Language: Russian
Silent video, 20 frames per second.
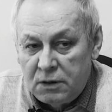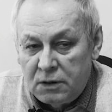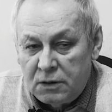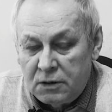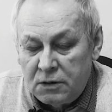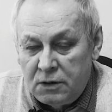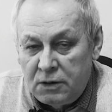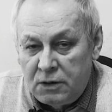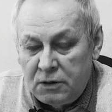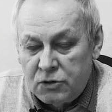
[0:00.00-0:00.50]

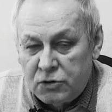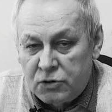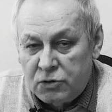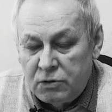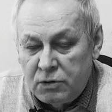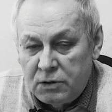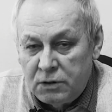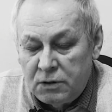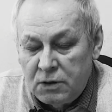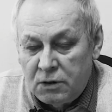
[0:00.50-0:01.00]
Гляжу
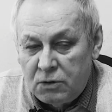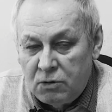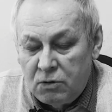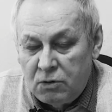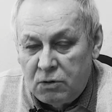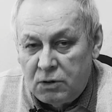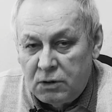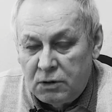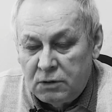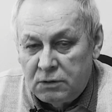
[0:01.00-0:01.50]
я на
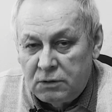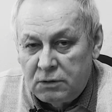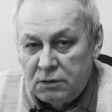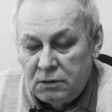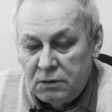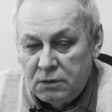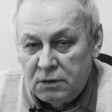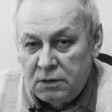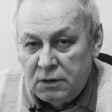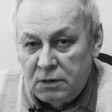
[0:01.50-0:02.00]
город
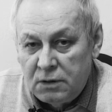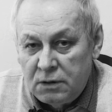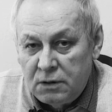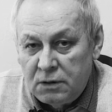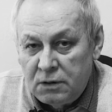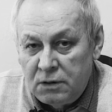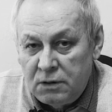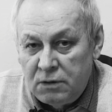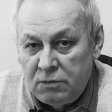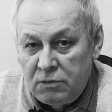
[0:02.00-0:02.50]

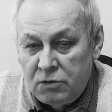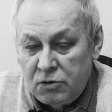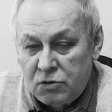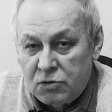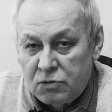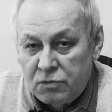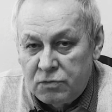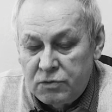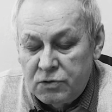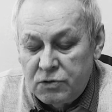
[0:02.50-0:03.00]
и
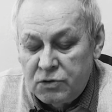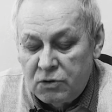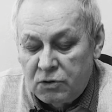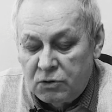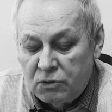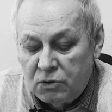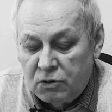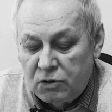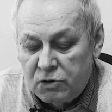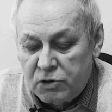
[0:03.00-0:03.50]
вижу все
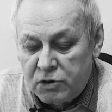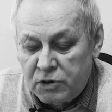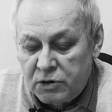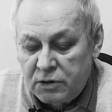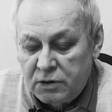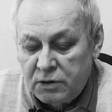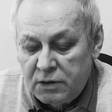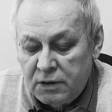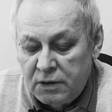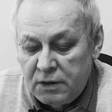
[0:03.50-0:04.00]
то же.